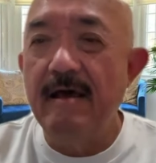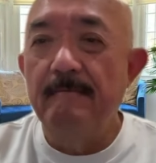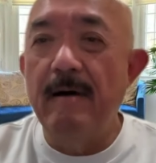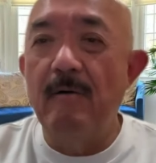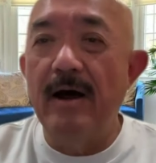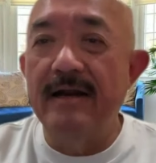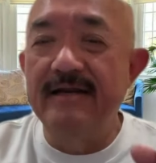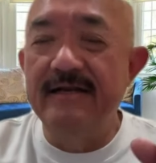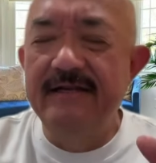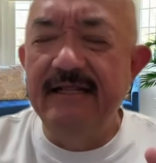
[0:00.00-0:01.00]
bahwa
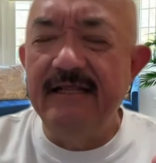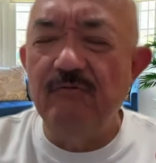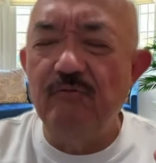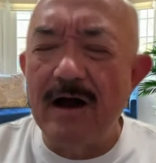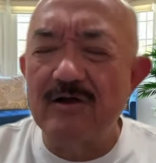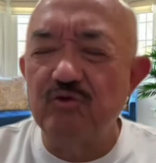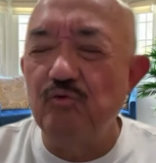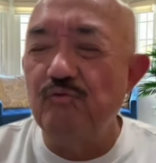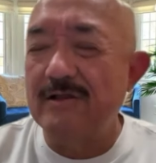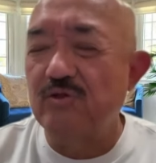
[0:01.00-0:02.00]
di
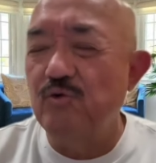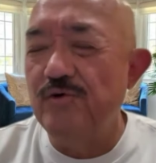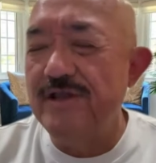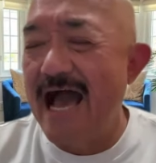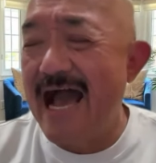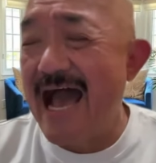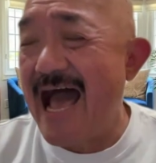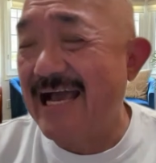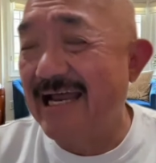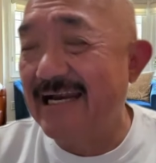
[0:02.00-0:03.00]
waktu-waktu yang
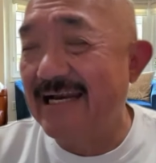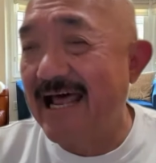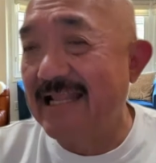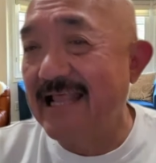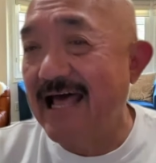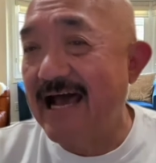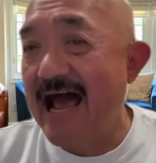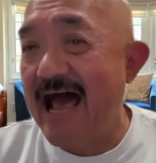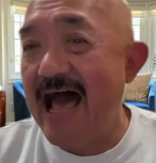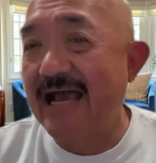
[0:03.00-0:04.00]
akan datang
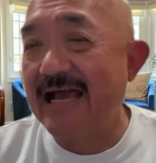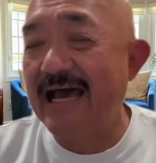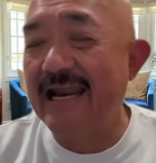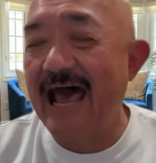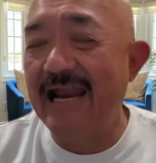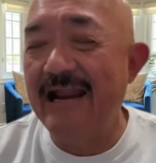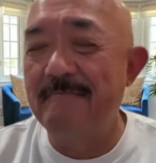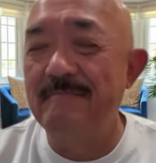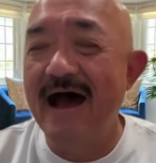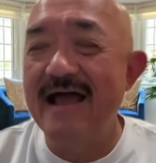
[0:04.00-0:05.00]
akan ada
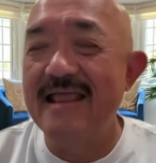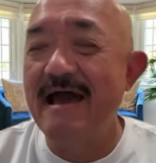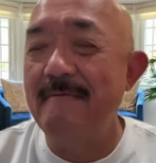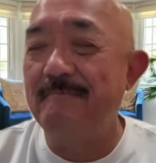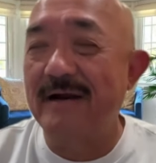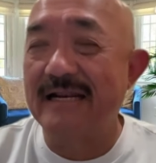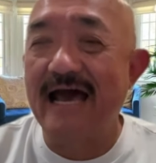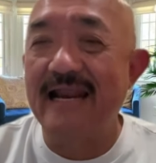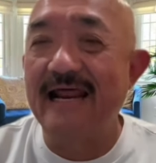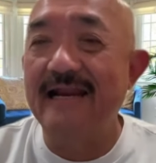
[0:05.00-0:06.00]
banyak
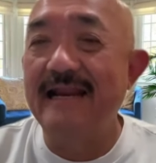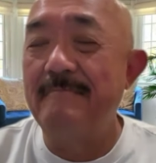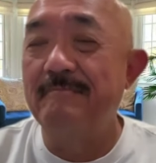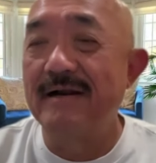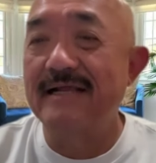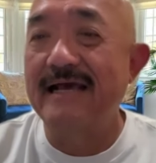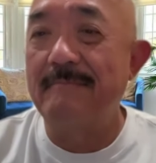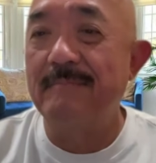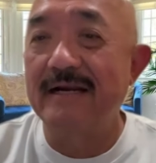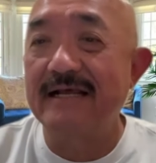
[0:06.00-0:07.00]
perkara dan
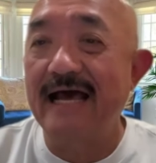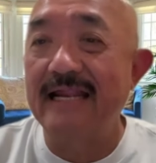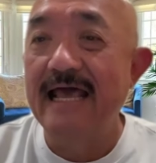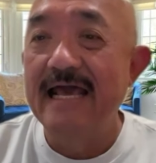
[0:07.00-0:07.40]
berkat-berkat